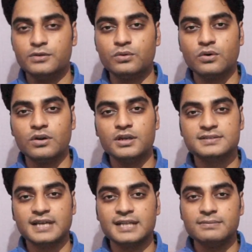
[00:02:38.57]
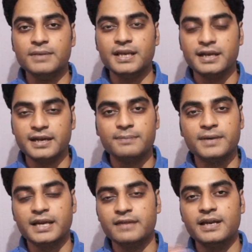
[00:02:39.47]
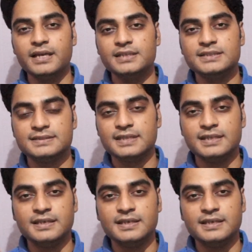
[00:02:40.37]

ट्रू कॉलर साथ में मिलकर काम करने वाले हैं जिससे